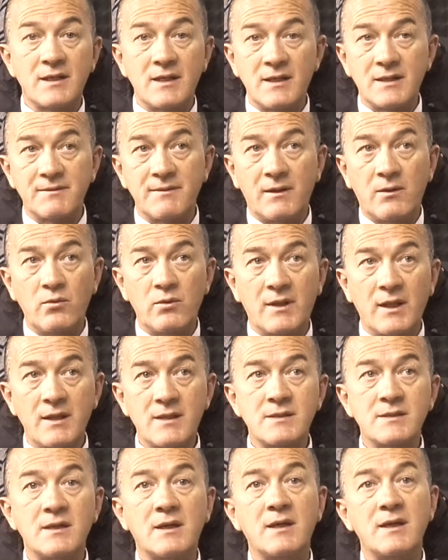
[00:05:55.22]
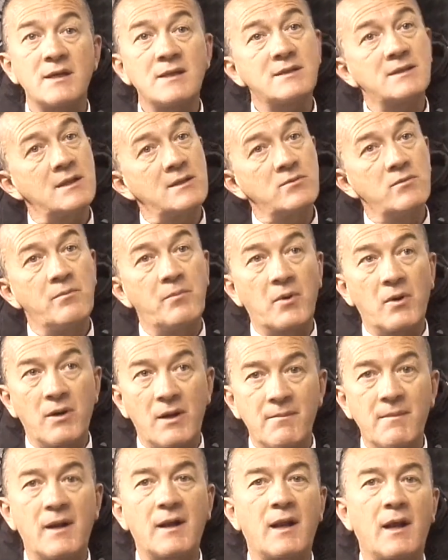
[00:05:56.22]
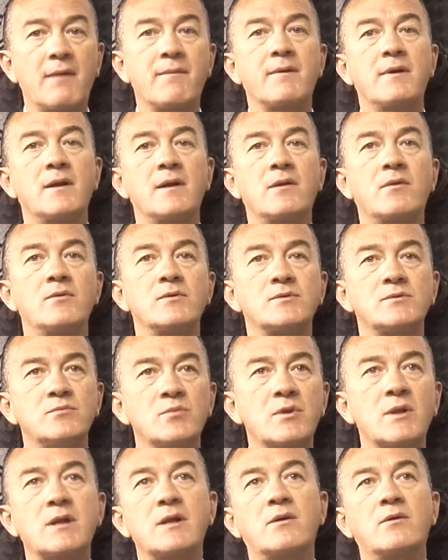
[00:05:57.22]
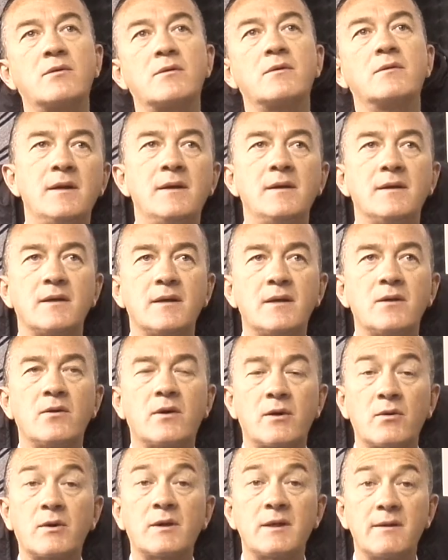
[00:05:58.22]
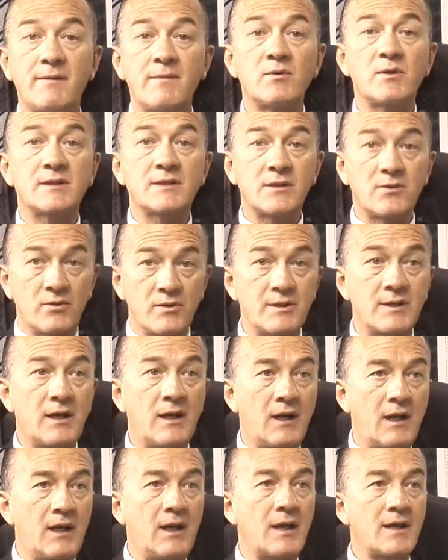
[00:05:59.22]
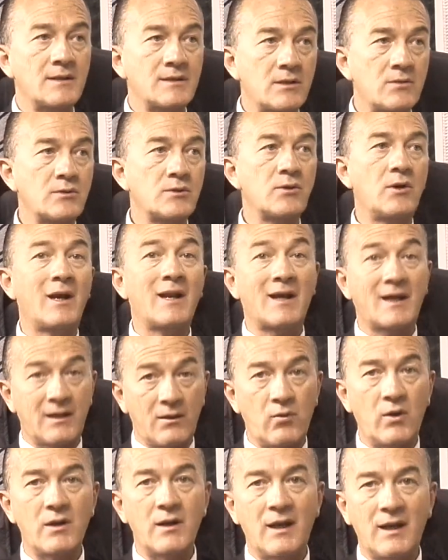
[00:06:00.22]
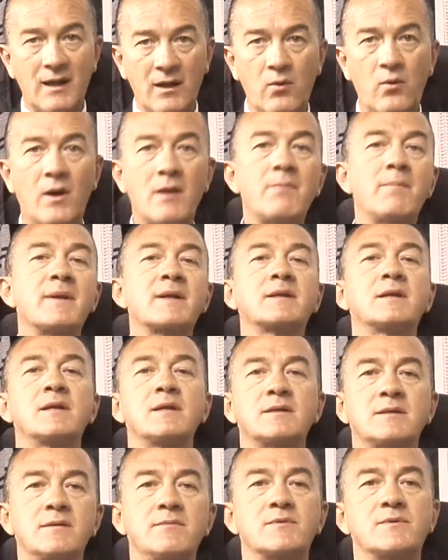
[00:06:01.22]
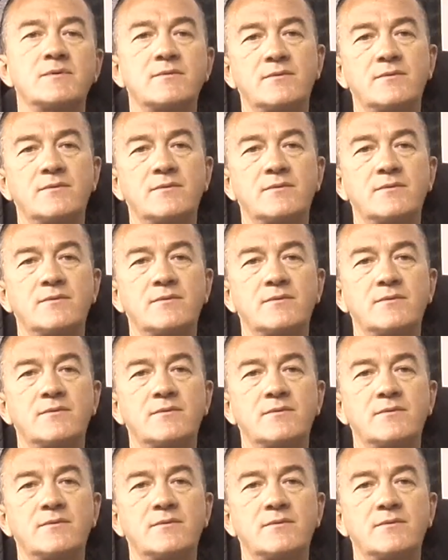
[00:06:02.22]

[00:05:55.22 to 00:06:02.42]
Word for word: en las facultades de que este es un problema grave, el consumo de licor. Yo creo que debemos hacer honra a la institución a la, que, a la cual pertenecemos.